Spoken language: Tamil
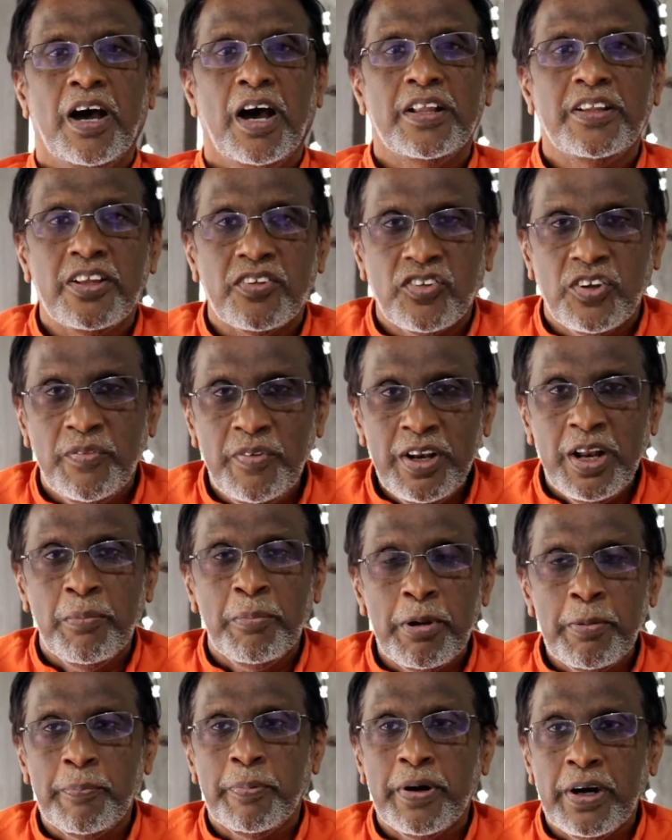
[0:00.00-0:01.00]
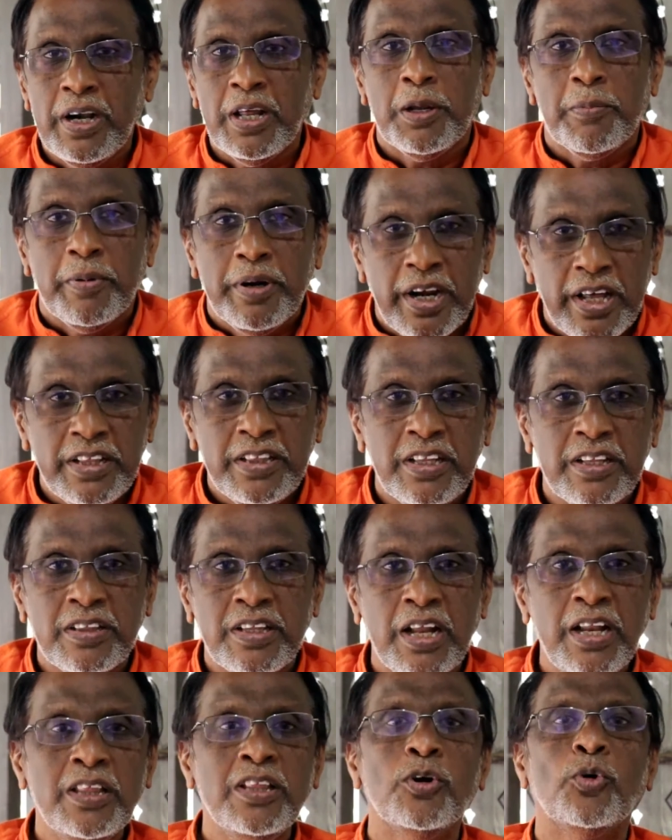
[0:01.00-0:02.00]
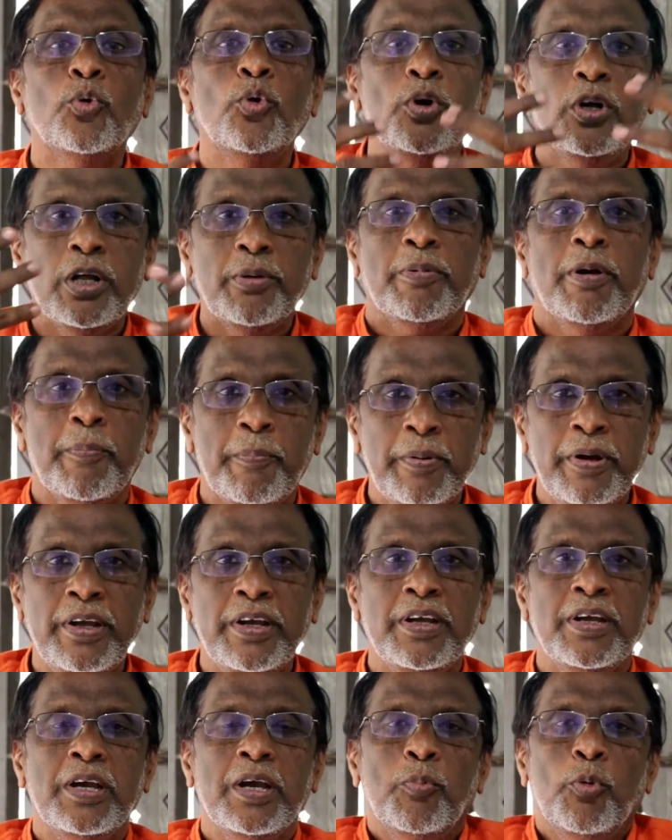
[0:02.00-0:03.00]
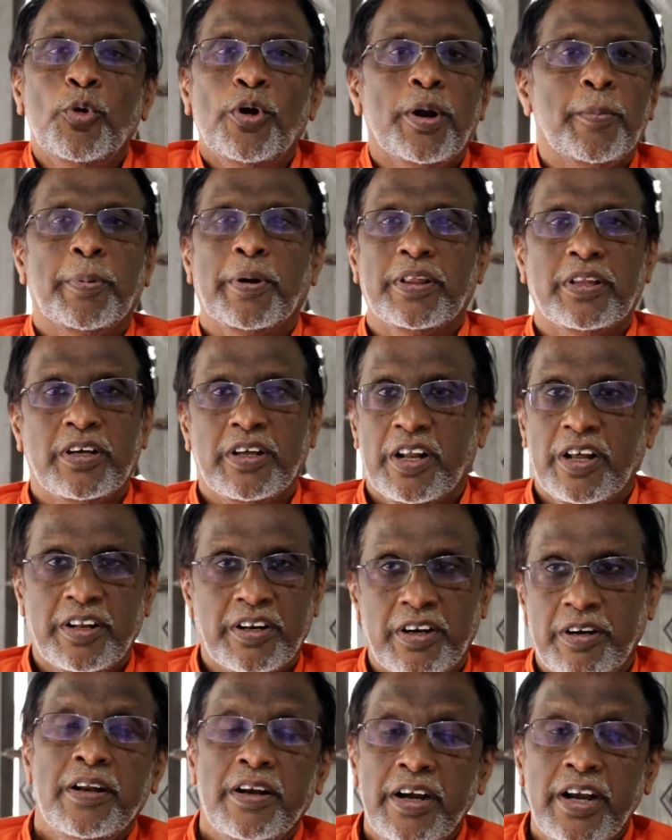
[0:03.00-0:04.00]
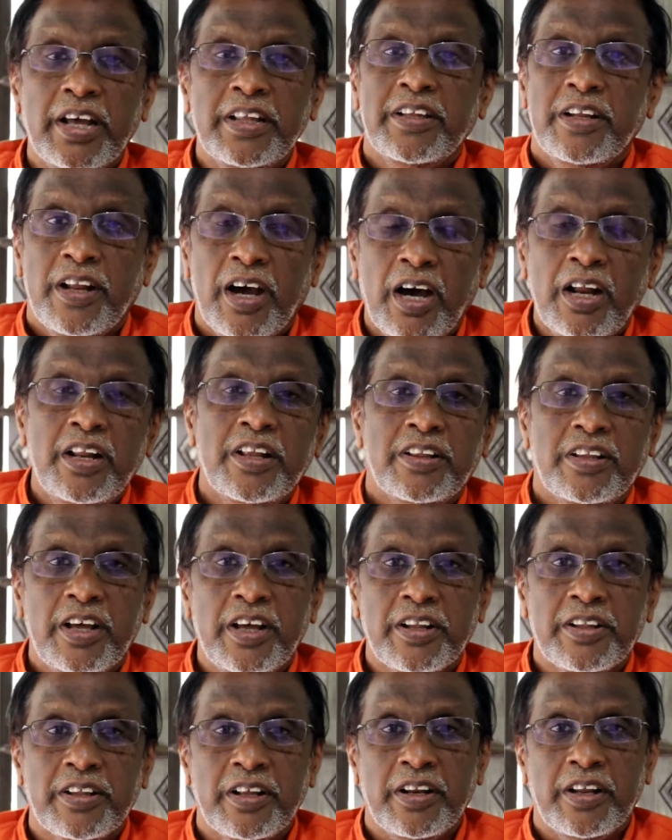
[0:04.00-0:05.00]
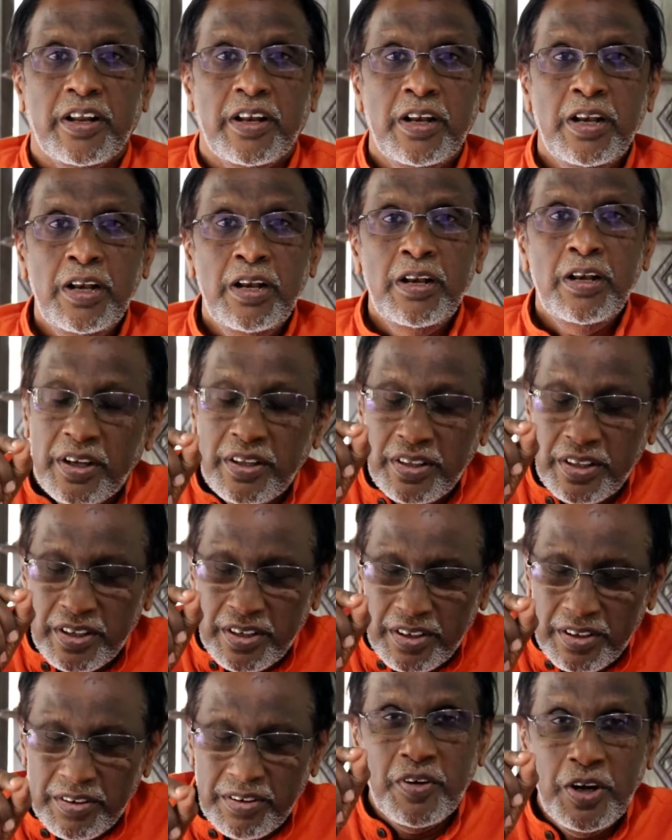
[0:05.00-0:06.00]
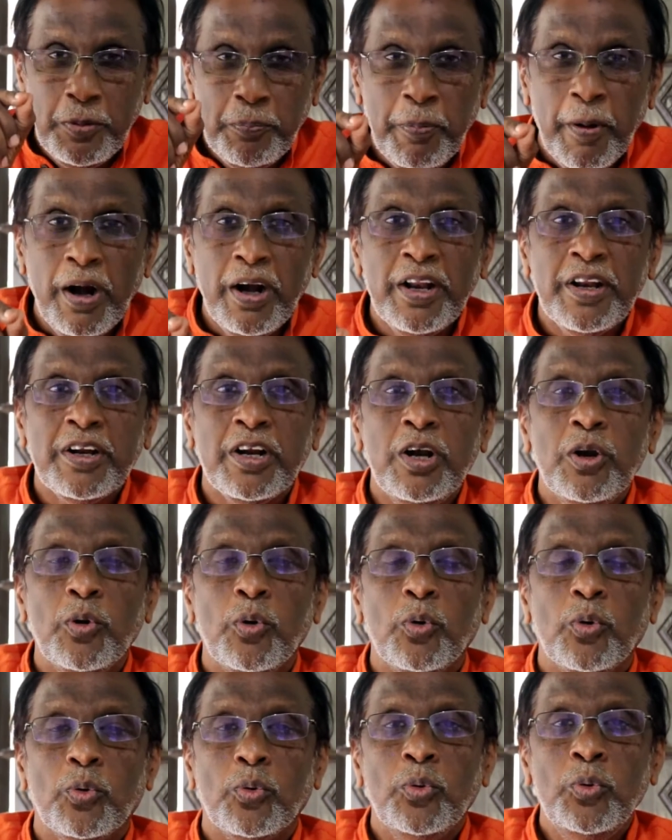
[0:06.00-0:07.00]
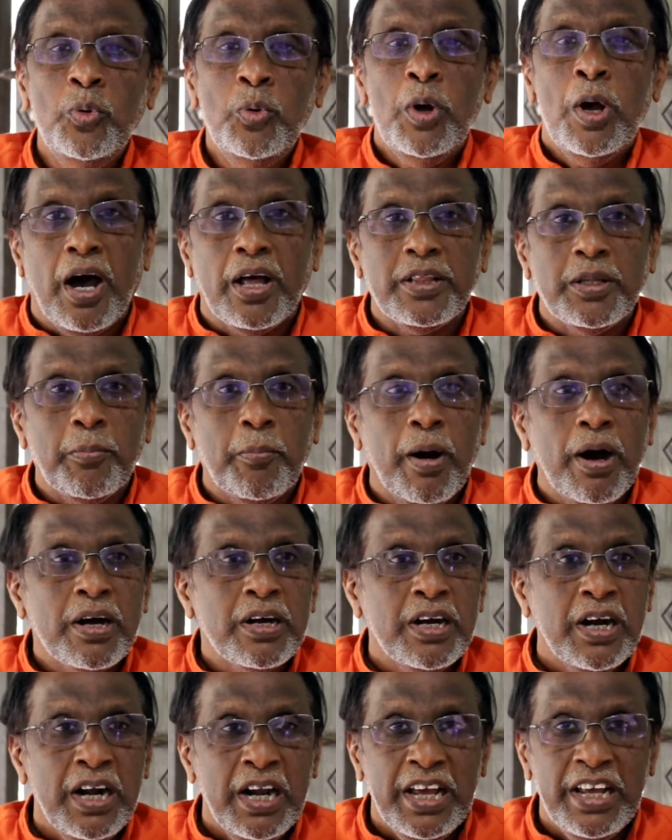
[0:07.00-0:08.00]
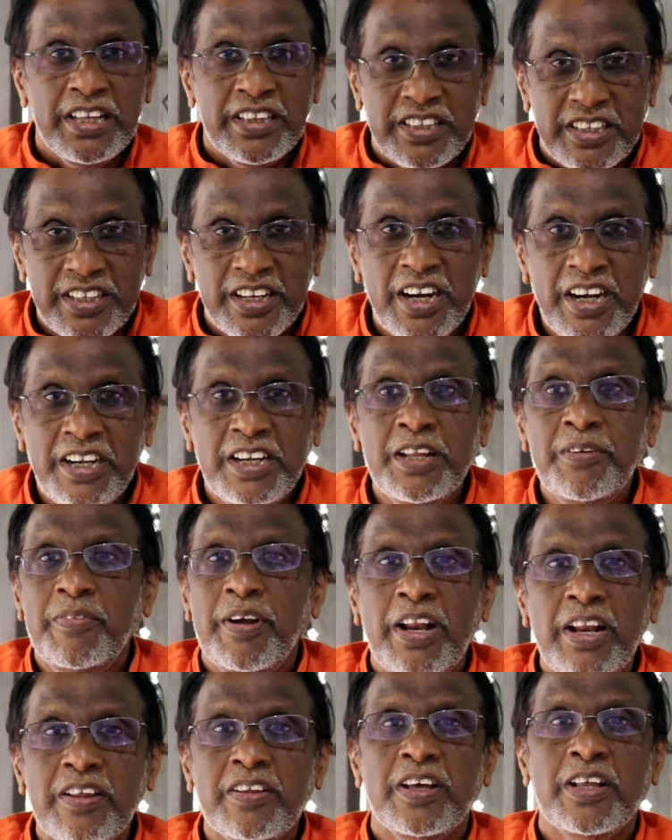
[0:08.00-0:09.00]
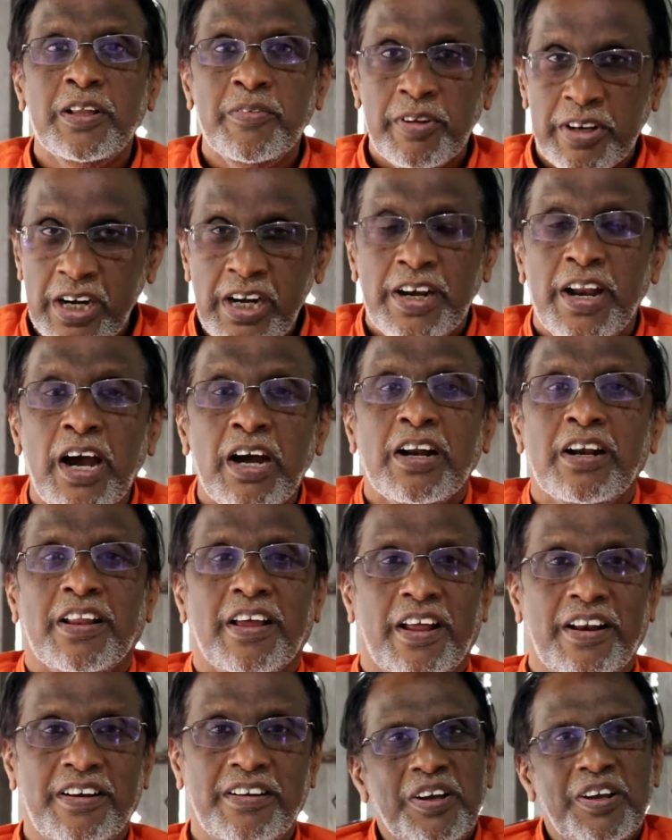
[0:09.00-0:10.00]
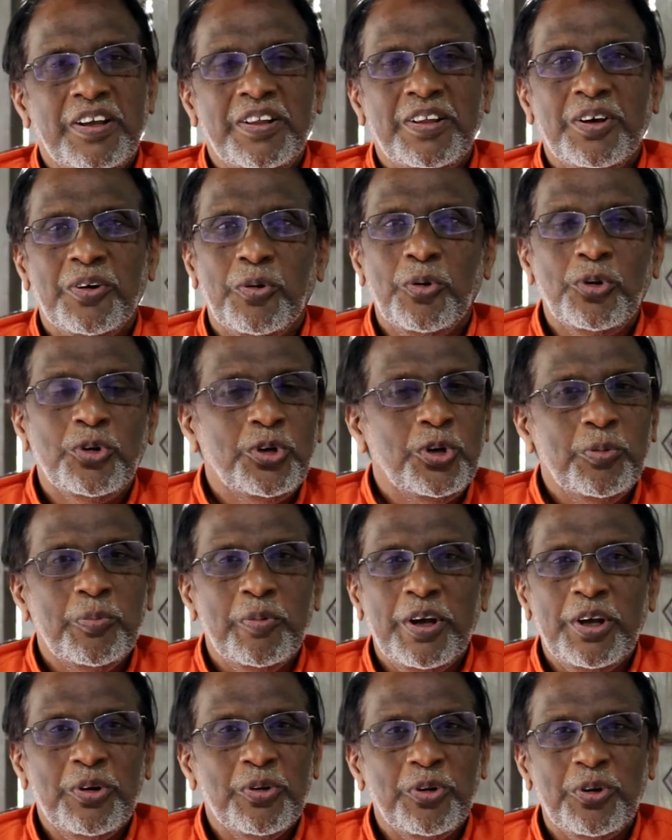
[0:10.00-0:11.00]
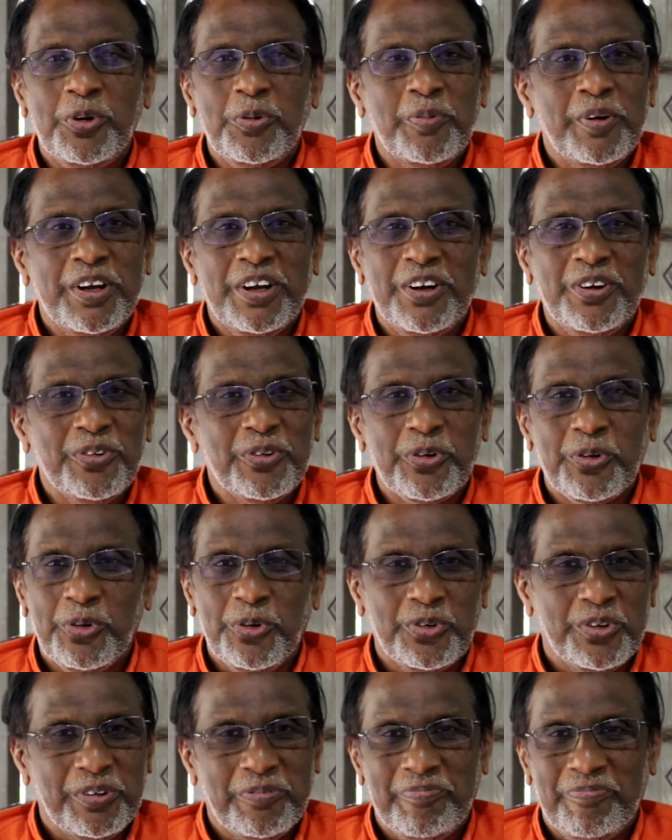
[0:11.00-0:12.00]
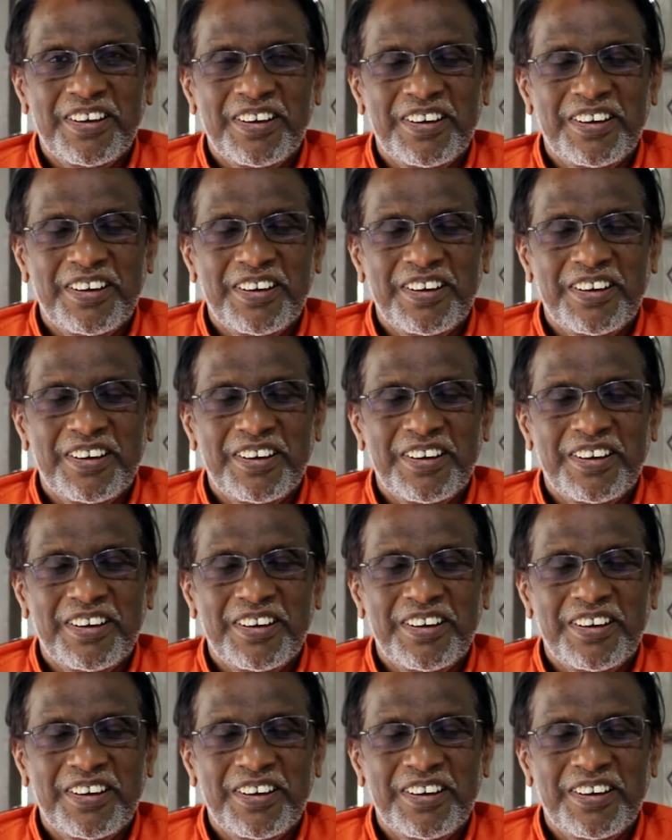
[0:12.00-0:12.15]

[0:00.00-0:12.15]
அந்த சிவில் அமைப்புகளையும் இணைத்துத்தான் அந்த கூட்டமைப்பை பூரணப்படுத்துகிறார் இரண்டாயிரத்தி நாலு தேர்தலில் இந்த வேட்பாளர்களோடு அந்த மக்களை திரட்டி வேலை செய்தவர்கள் நாங்கள் தான் இந்த ஒற்றுமை ஒற்றுமை என்ற ஒரு கோஷம்